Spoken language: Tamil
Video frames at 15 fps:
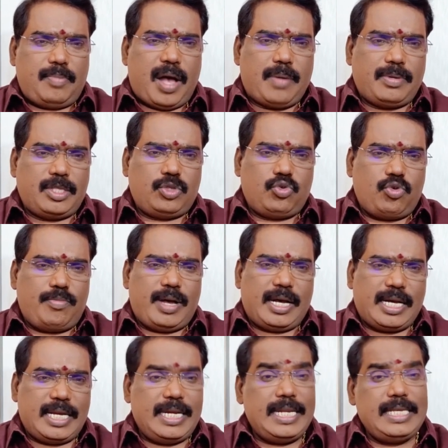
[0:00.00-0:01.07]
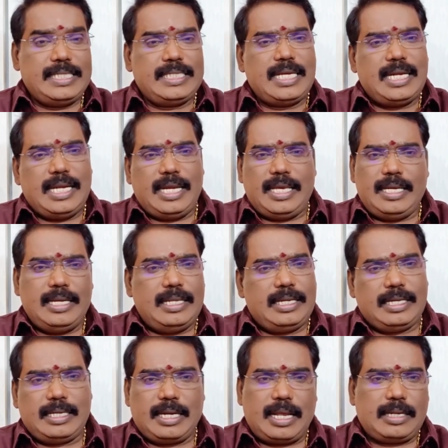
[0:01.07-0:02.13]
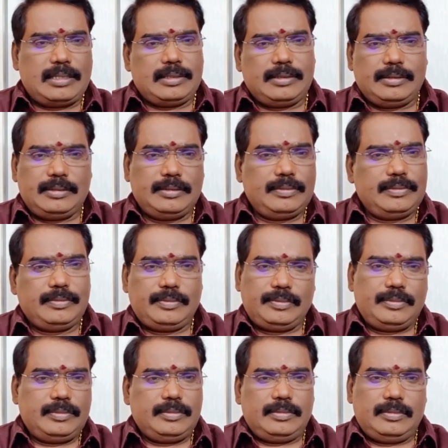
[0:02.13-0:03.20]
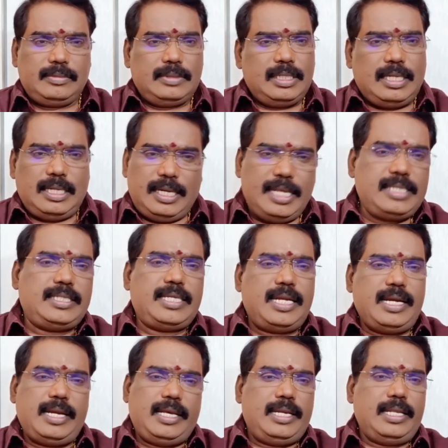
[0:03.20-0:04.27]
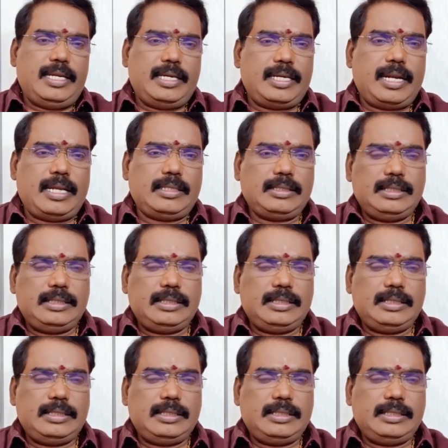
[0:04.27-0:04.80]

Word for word: பாபத்துவமாக நீச்ச நிலையில் இருக்கிறார் நீச்ச நிலையில் இருக்கிறார்